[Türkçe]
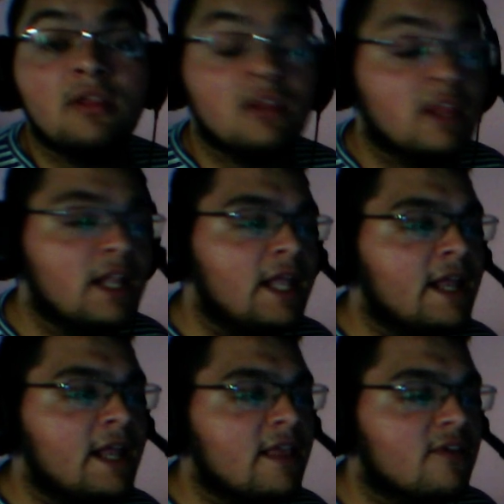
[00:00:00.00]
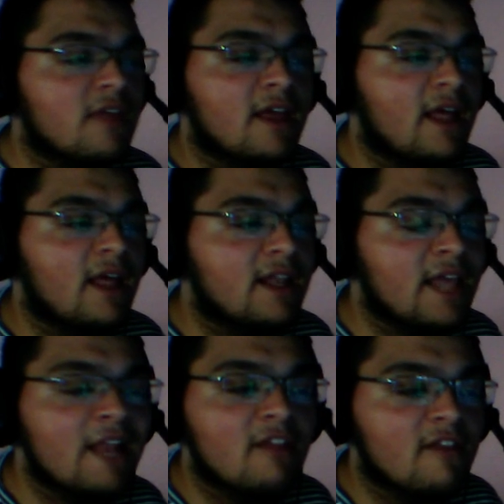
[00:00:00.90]
Dillere destan yani.
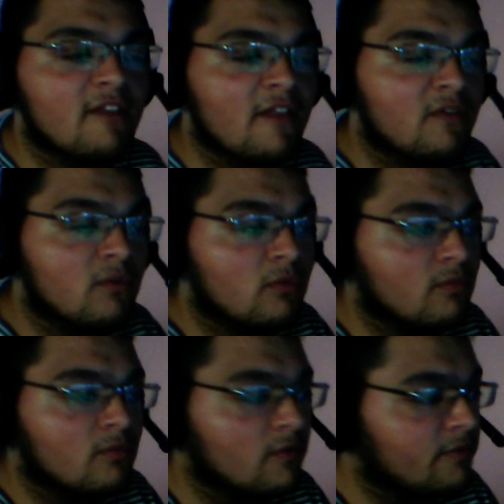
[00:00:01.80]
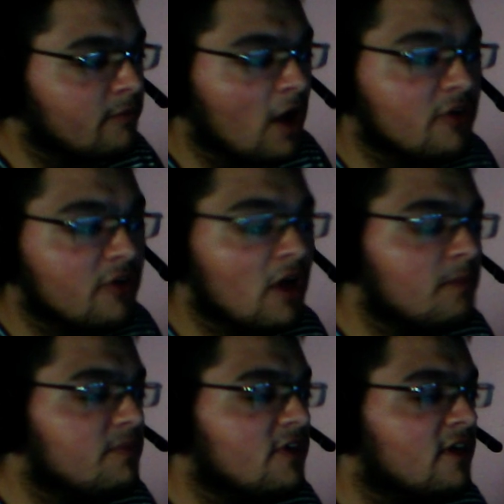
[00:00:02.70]
Gerçekten
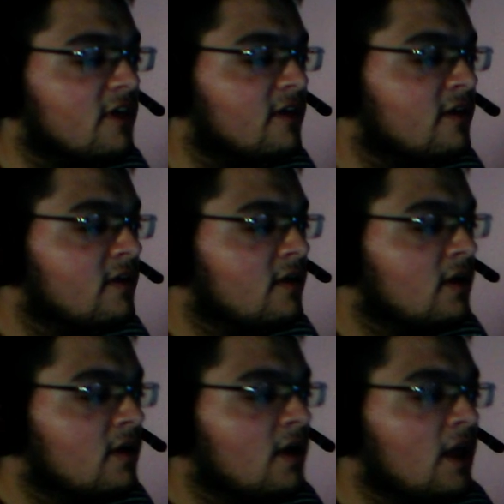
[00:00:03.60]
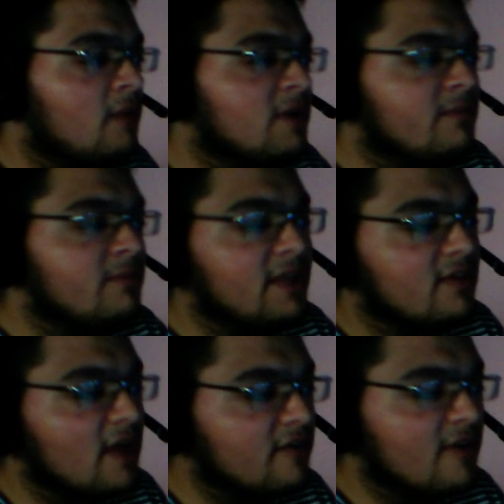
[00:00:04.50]
acayip bir şeydi. Elemanın
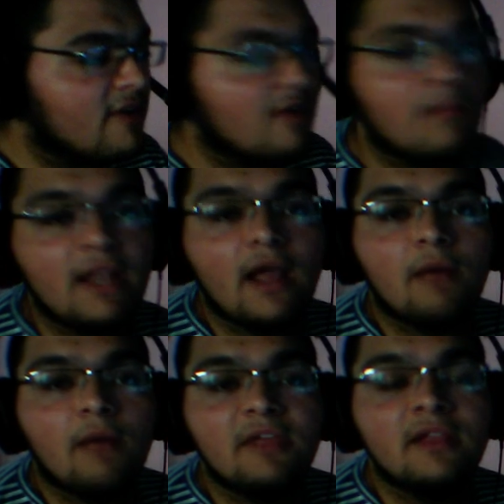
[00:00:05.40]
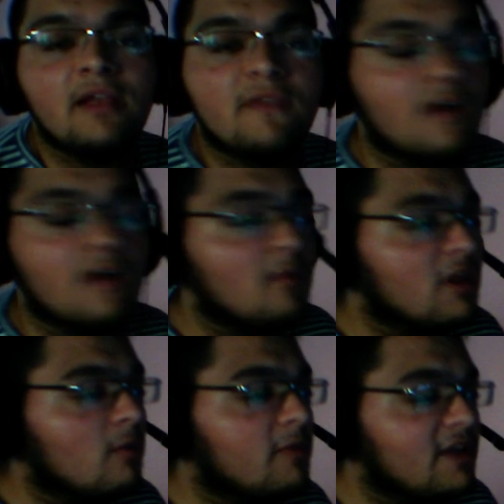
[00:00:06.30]
bilgisayarı zaten belli abi. Yenilen takım
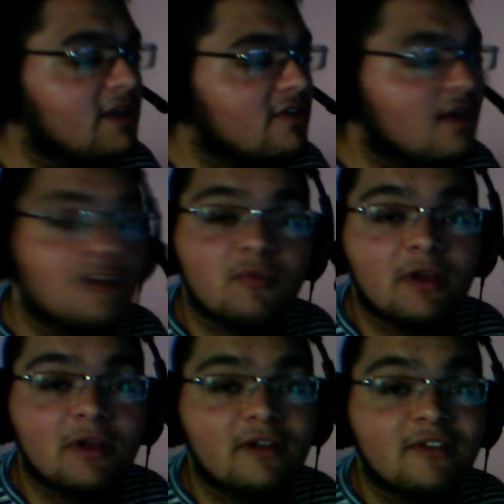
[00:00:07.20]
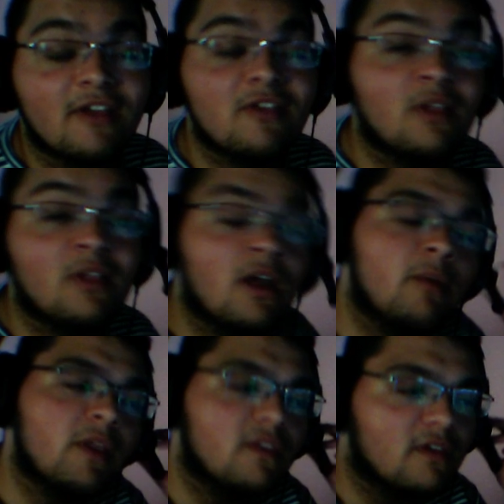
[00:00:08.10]
adama bilgisayar ısmarlasın. Geçen aram
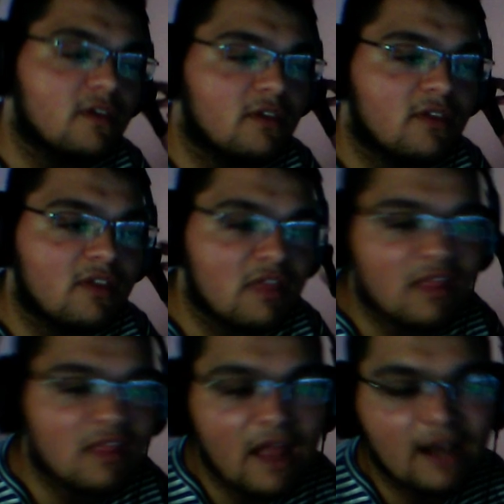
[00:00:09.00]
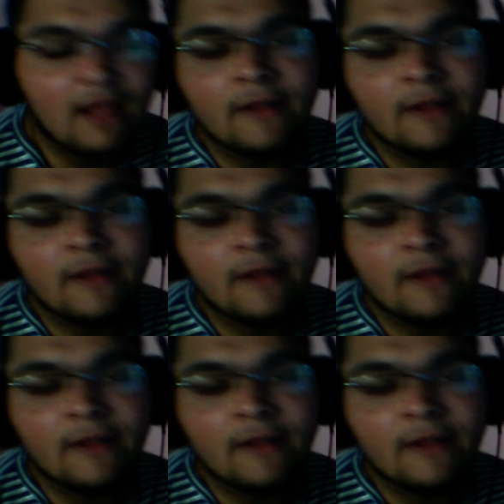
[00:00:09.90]
attık işte sizlerle.